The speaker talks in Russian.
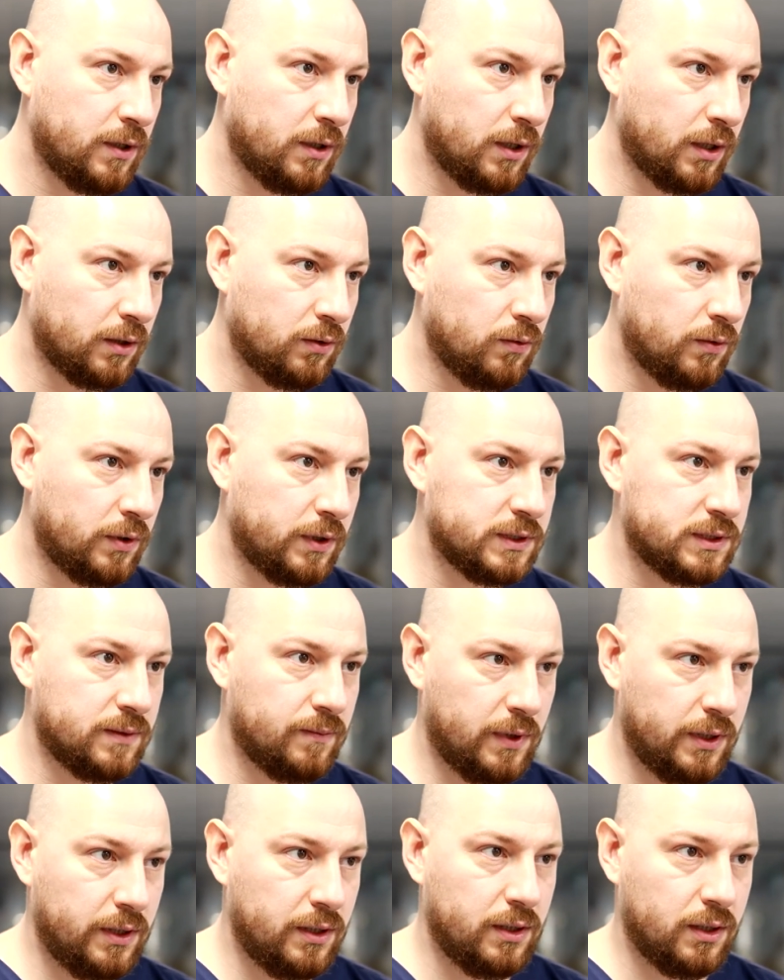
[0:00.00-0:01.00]
которые
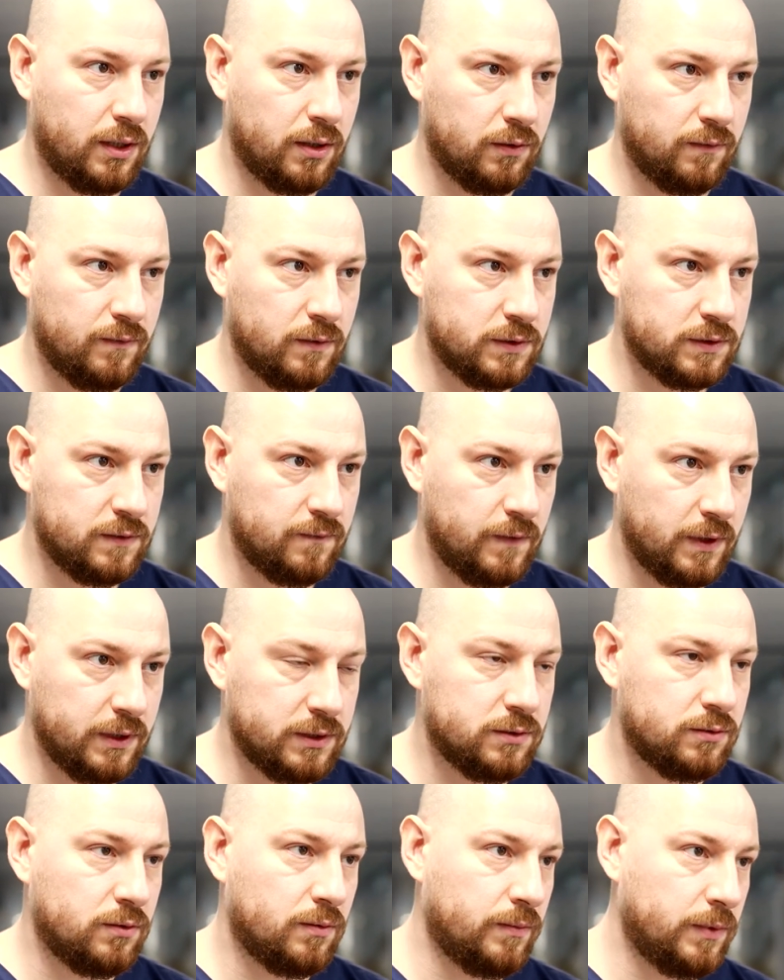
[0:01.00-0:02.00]
заболели коронавирусной
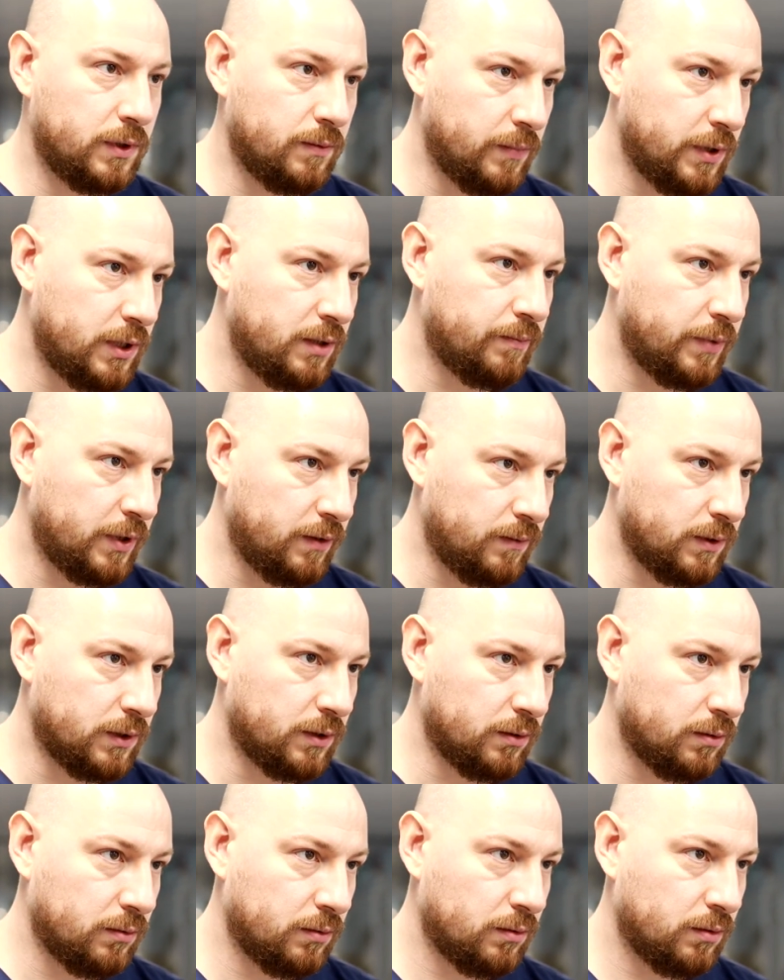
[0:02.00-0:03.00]
инфекцией, но и были привиты.